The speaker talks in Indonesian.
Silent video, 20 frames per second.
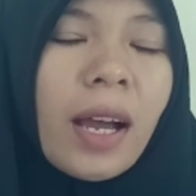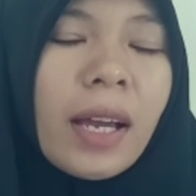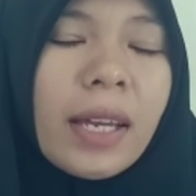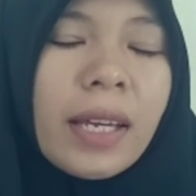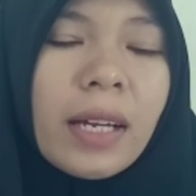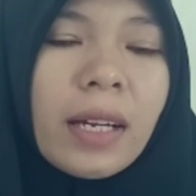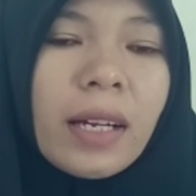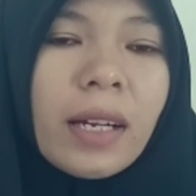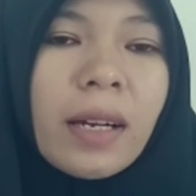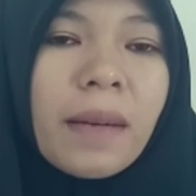
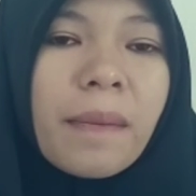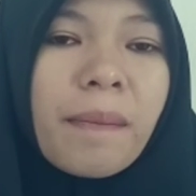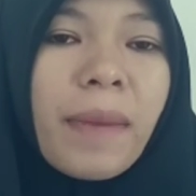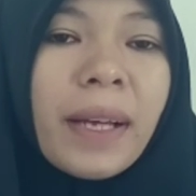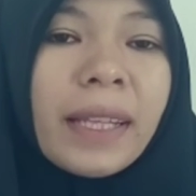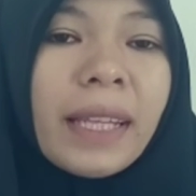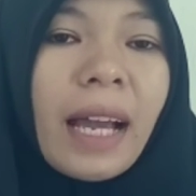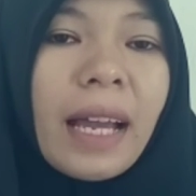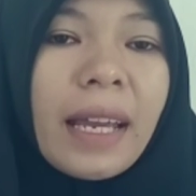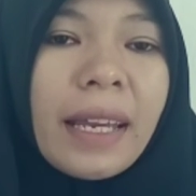Yang
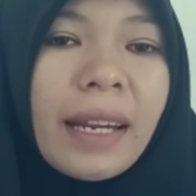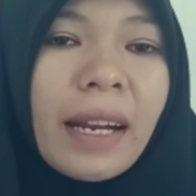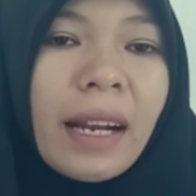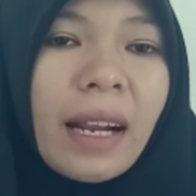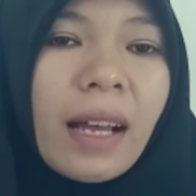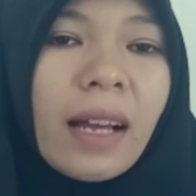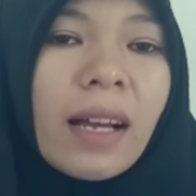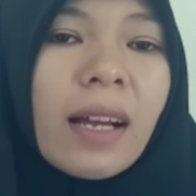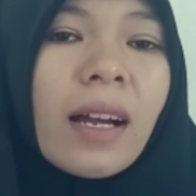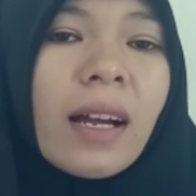keempat
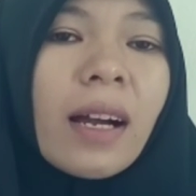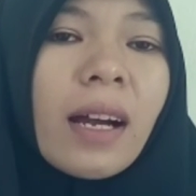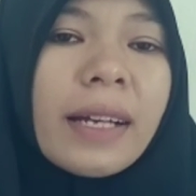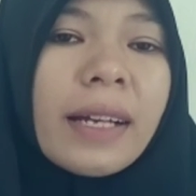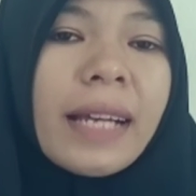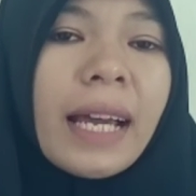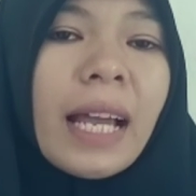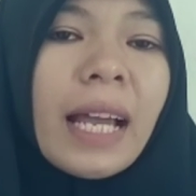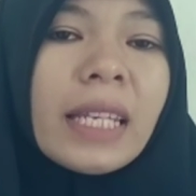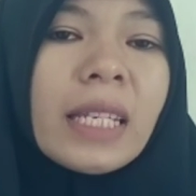adalah
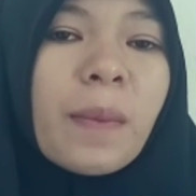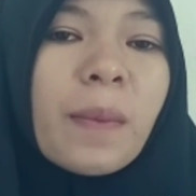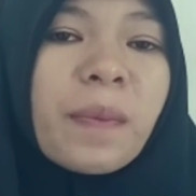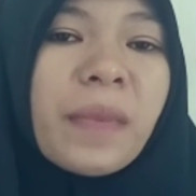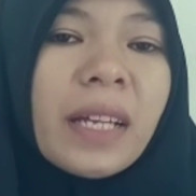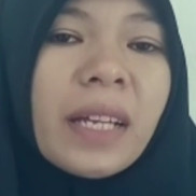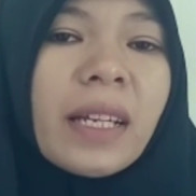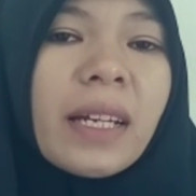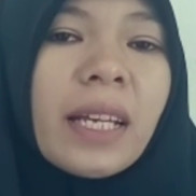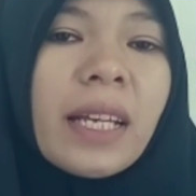daya
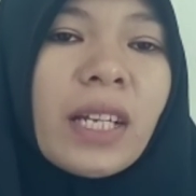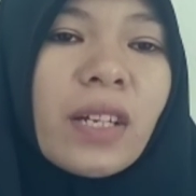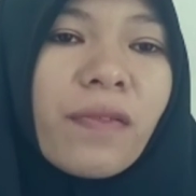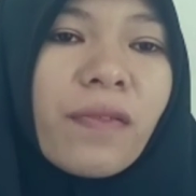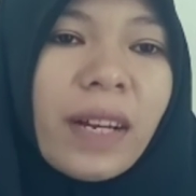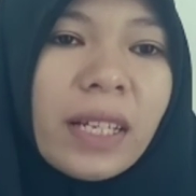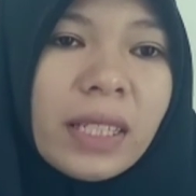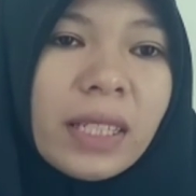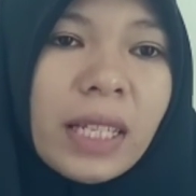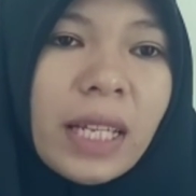cipta dan
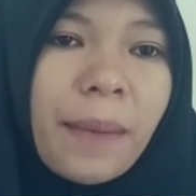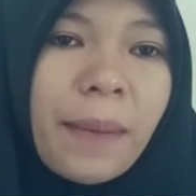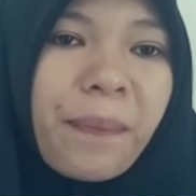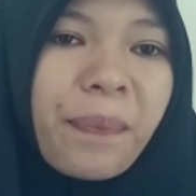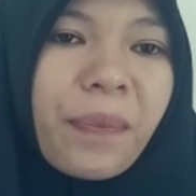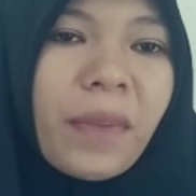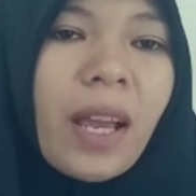inovasi.